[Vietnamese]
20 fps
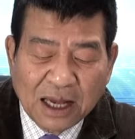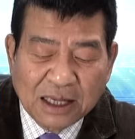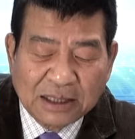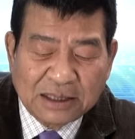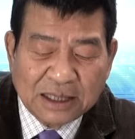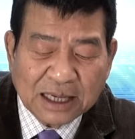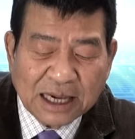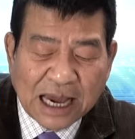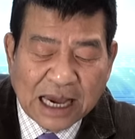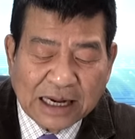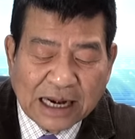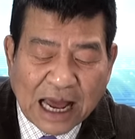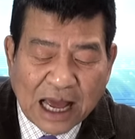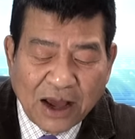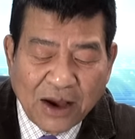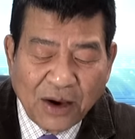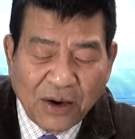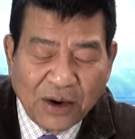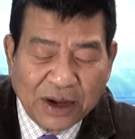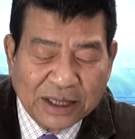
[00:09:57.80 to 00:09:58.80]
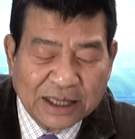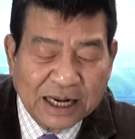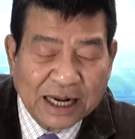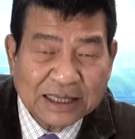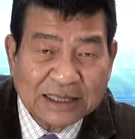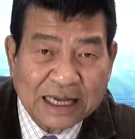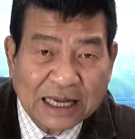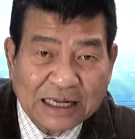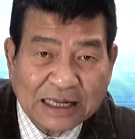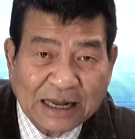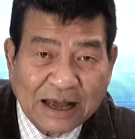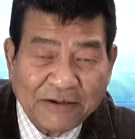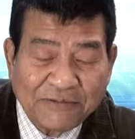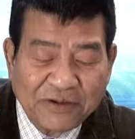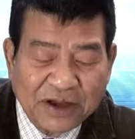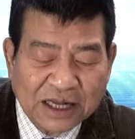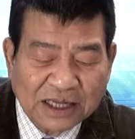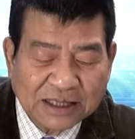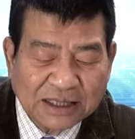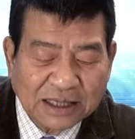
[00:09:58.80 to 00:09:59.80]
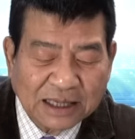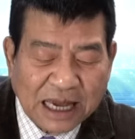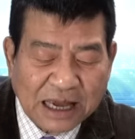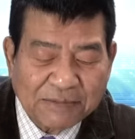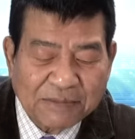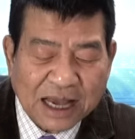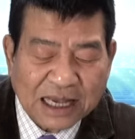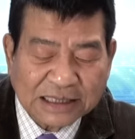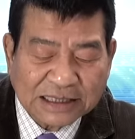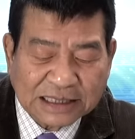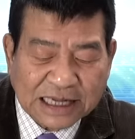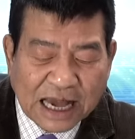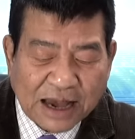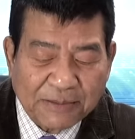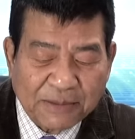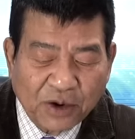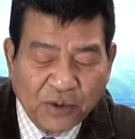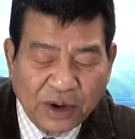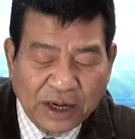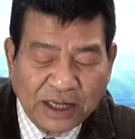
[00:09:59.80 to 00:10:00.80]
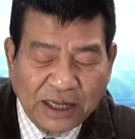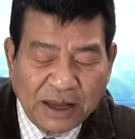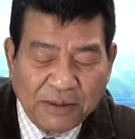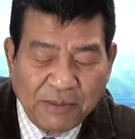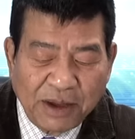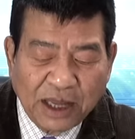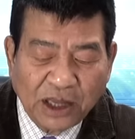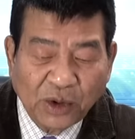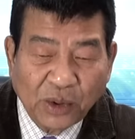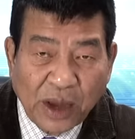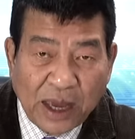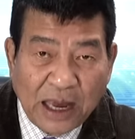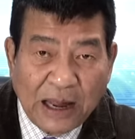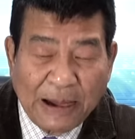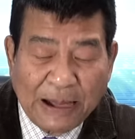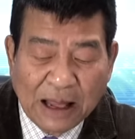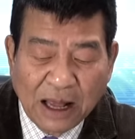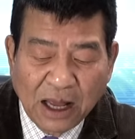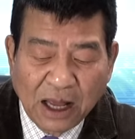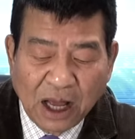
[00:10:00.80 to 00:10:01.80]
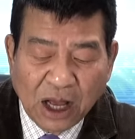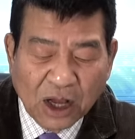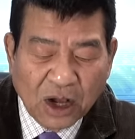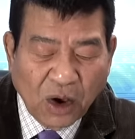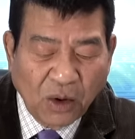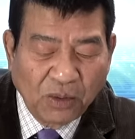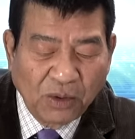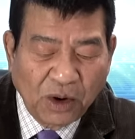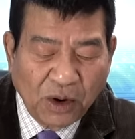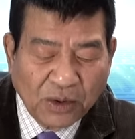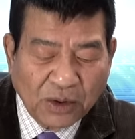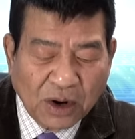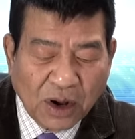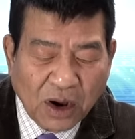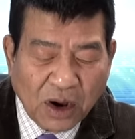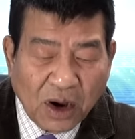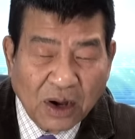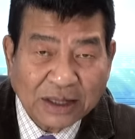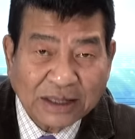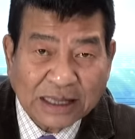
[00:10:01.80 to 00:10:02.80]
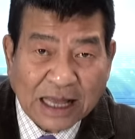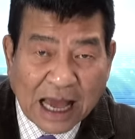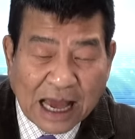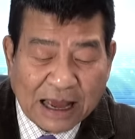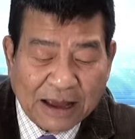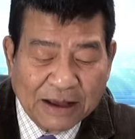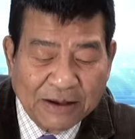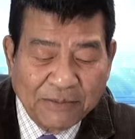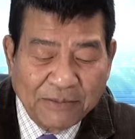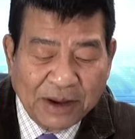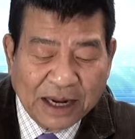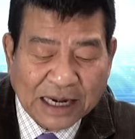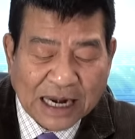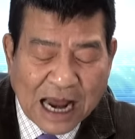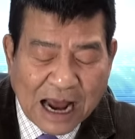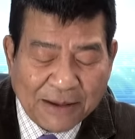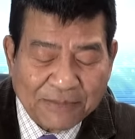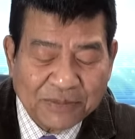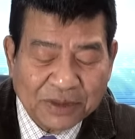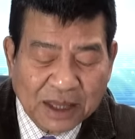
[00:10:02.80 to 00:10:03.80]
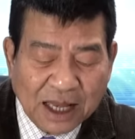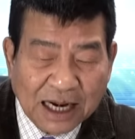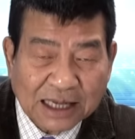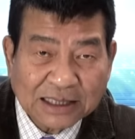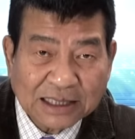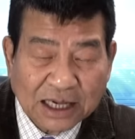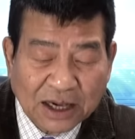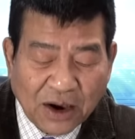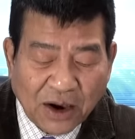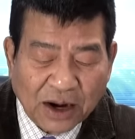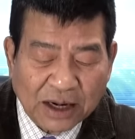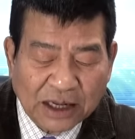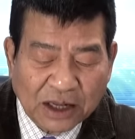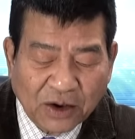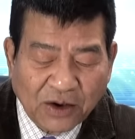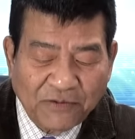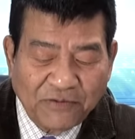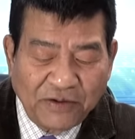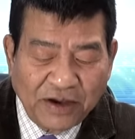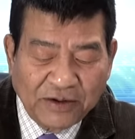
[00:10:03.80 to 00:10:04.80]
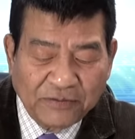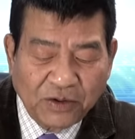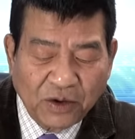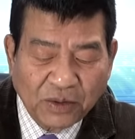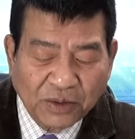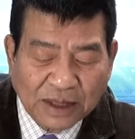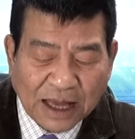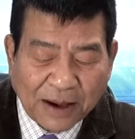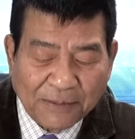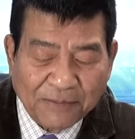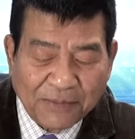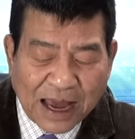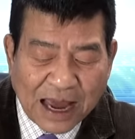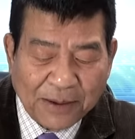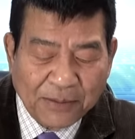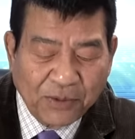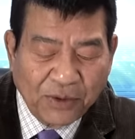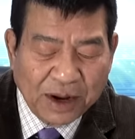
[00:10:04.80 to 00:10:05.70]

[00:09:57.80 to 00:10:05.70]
Trước ngày đại hội thì đã diễn ra phiên xử anh Ba Sàm và Nguyễn Thị Minh Thúy. Cùng lúc đó tại miền Nam, tức là Sài Gòn thì có phiên phúc thẩm em